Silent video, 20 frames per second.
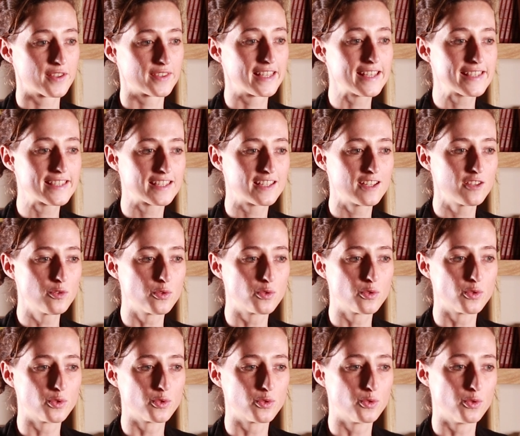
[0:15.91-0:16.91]
décidé
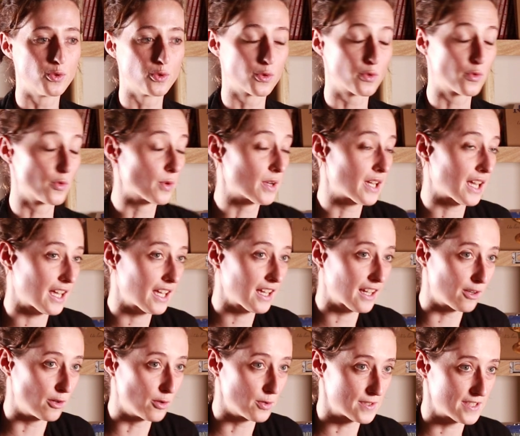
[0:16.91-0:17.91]
de,
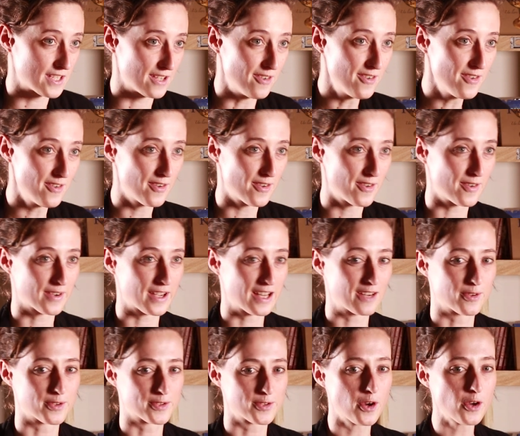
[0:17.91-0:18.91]
conquérir l'océan, en
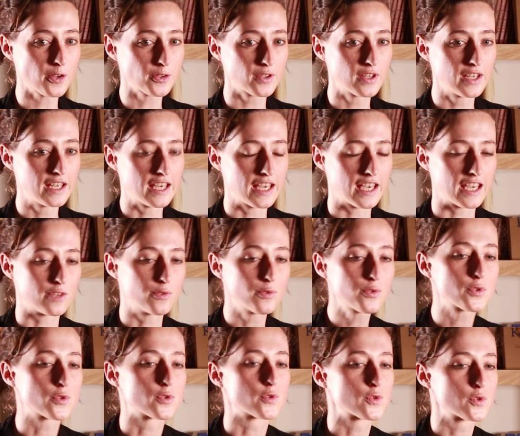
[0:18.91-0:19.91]
quelque sorte, et
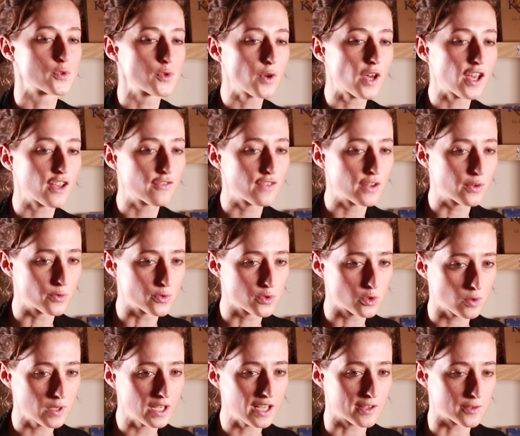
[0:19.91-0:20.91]
donc se serait fait
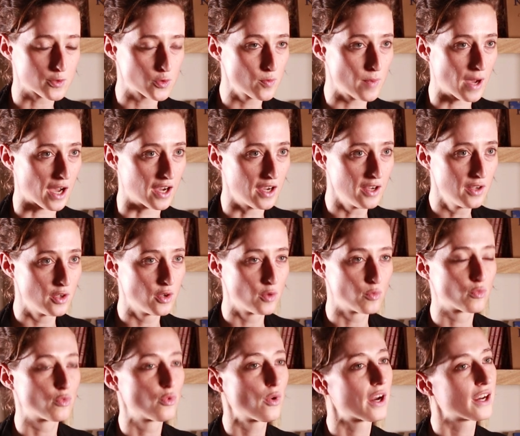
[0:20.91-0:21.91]
construire un sous-marin
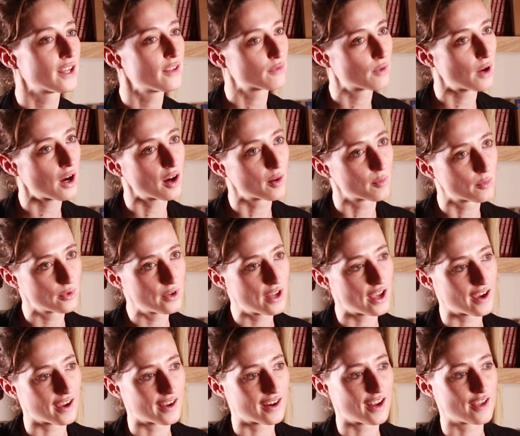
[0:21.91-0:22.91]
pour aller voir un peu
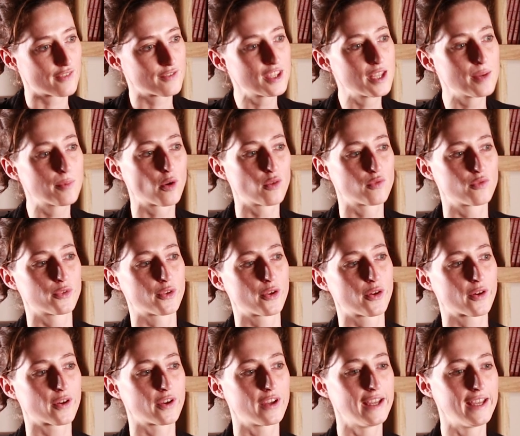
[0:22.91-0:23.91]
la, vie des
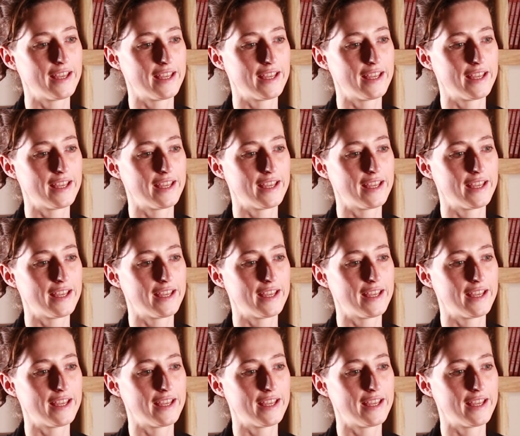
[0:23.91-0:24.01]
profondeurs.